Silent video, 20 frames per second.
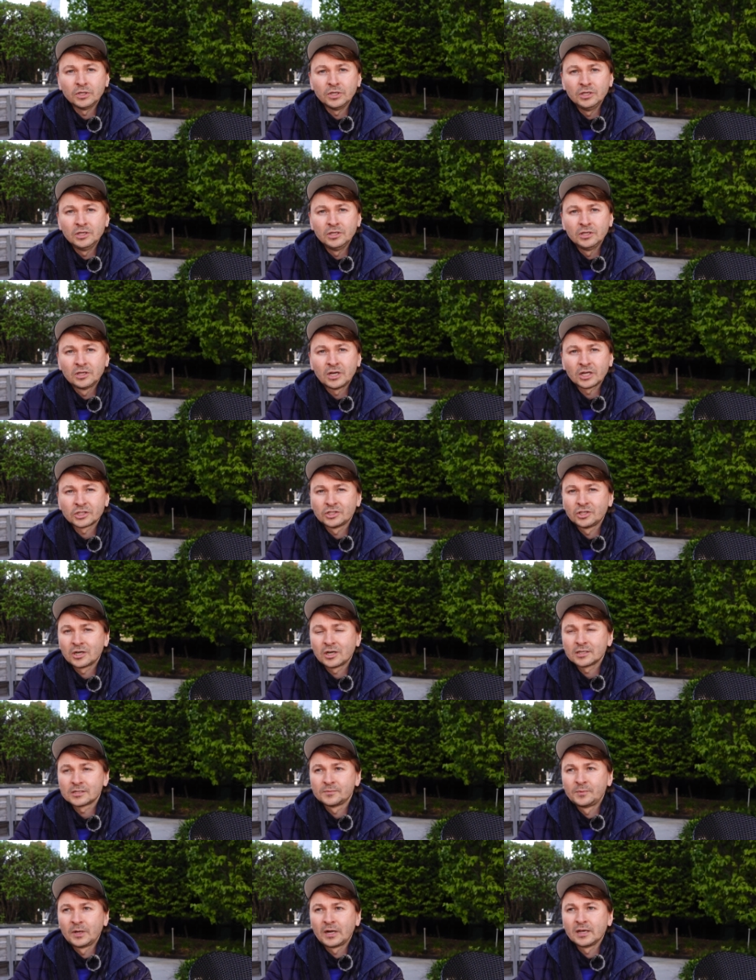И каждый
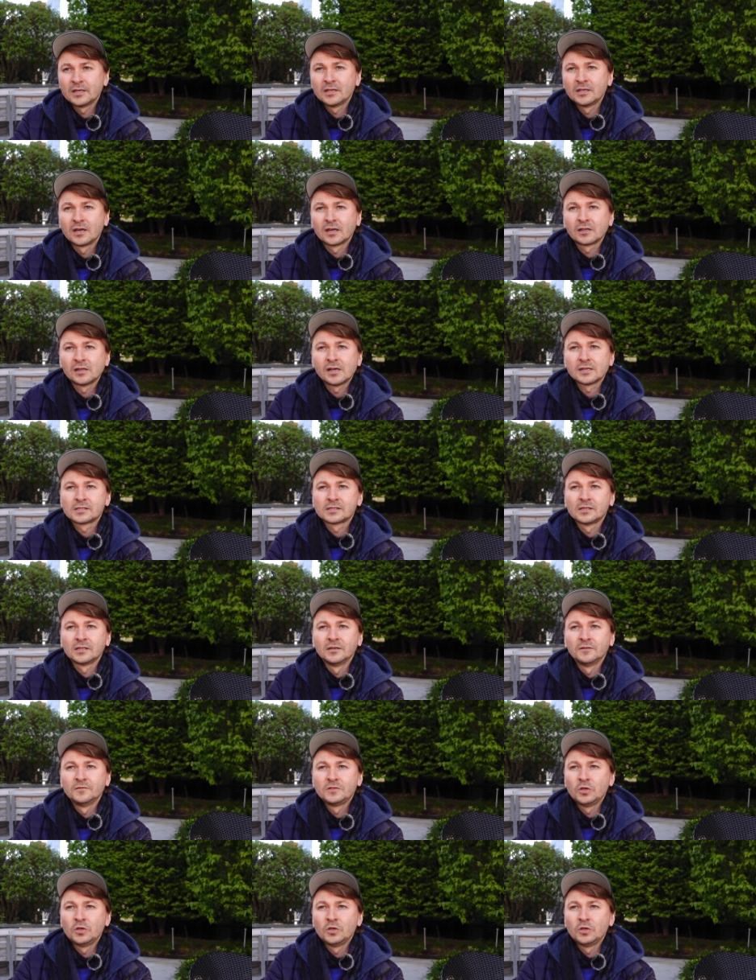раз, приходя на классы,